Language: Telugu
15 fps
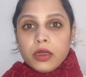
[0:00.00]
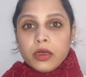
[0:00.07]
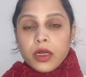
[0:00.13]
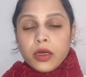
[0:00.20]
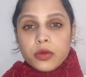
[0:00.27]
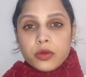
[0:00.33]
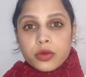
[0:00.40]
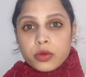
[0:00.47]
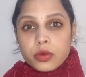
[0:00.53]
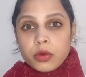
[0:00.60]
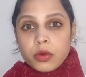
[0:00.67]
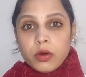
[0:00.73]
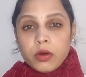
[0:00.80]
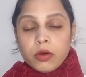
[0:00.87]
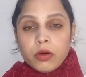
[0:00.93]
నన్ను
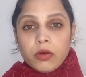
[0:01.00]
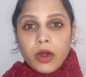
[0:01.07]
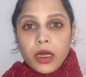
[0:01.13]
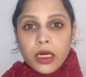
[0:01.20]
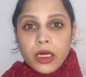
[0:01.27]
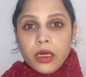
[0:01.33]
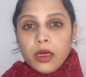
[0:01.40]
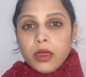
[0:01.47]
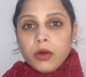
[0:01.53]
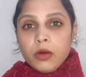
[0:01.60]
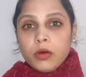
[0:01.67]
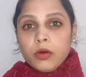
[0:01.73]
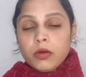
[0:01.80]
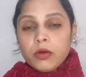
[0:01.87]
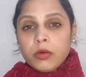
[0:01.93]
జూల్లో వాళ్ళ
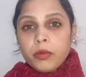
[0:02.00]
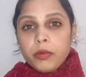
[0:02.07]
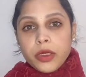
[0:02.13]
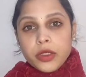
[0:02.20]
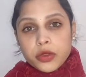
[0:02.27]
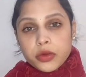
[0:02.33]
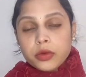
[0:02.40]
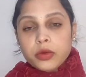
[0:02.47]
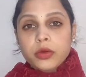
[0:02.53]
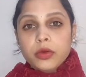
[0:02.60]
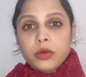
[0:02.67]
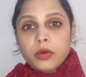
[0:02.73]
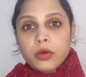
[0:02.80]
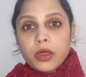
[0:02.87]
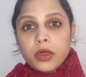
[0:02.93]
ఇళ్ళల్లో పెంచుకుంటూ
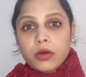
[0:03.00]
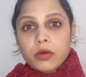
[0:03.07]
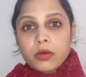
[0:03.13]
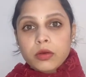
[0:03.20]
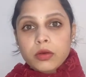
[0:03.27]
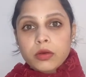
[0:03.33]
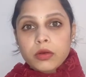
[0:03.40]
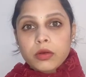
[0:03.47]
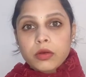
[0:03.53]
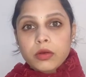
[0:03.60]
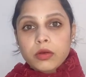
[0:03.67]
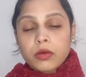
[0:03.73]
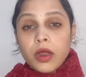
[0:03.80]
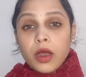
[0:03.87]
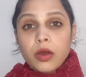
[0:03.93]
ఉంటారు
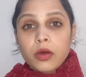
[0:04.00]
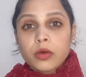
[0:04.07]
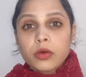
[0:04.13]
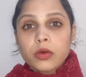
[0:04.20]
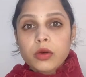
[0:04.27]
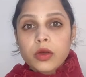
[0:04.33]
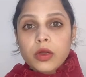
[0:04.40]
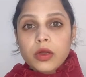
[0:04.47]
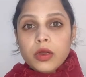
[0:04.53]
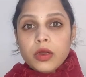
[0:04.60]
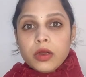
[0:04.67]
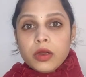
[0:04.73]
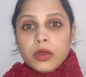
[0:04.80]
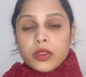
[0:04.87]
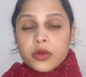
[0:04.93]
నాకు
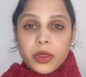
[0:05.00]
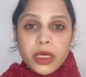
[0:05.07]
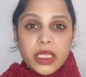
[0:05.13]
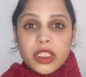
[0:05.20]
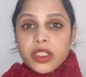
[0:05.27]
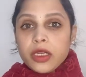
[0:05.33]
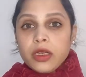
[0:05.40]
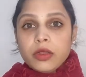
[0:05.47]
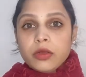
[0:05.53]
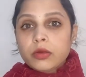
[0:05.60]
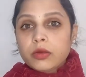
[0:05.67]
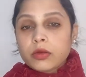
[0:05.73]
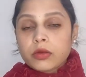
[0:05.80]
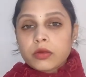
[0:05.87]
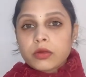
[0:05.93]
స్వేచ్ఛ లేదు
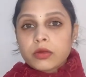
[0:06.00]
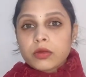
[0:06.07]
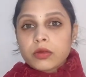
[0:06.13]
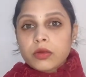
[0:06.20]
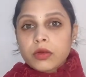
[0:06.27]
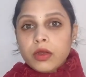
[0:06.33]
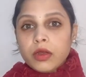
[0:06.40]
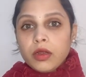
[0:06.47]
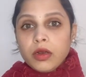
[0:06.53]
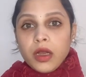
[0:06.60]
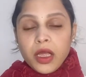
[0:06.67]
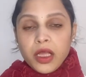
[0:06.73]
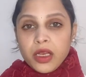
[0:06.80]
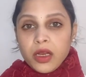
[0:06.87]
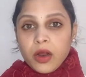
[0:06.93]
నా
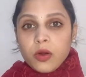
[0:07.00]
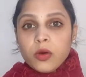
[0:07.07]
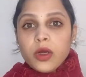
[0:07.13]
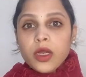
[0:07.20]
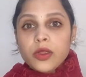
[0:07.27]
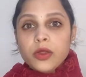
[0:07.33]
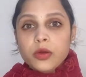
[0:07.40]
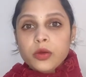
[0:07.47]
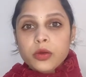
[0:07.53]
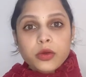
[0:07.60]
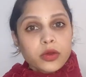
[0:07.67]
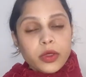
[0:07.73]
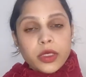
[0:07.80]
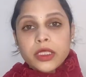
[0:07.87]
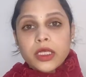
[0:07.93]
ఈ రంగులు ఎందుకు
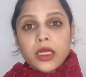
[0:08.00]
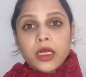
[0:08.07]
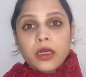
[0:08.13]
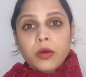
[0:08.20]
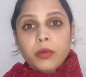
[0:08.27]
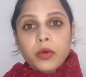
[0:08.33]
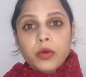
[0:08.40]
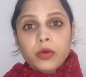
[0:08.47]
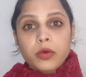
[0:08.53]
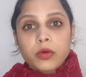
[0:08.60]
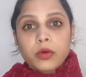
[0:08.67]
స్వేచ్ఛ లేనప్పుడు